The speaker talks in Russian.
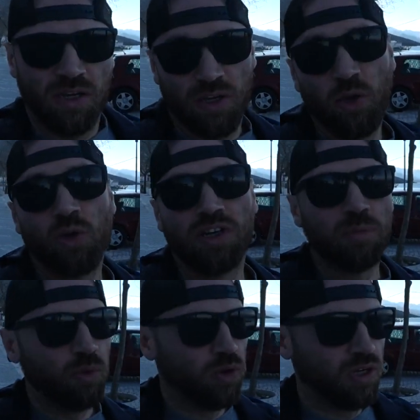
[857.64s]
И угорь
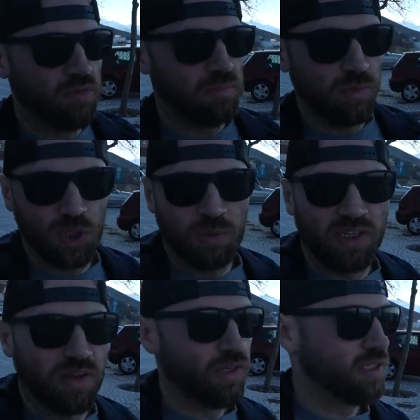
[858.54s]
неплох, мне даже
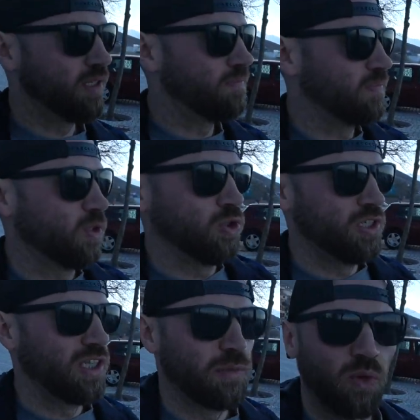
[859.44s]
понравилось. Хоть
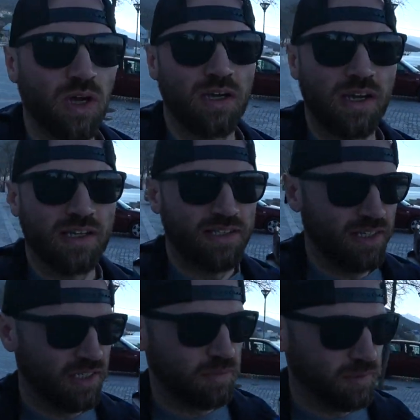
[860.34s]
не так много, как
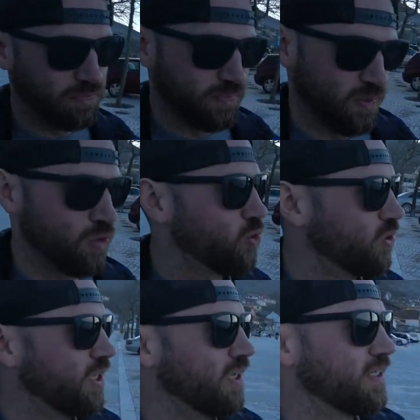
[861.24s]
хотелось бы, но что
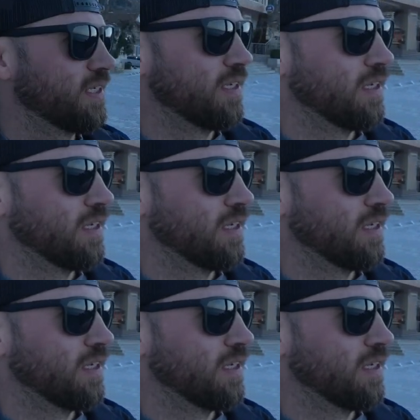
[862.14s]
делать.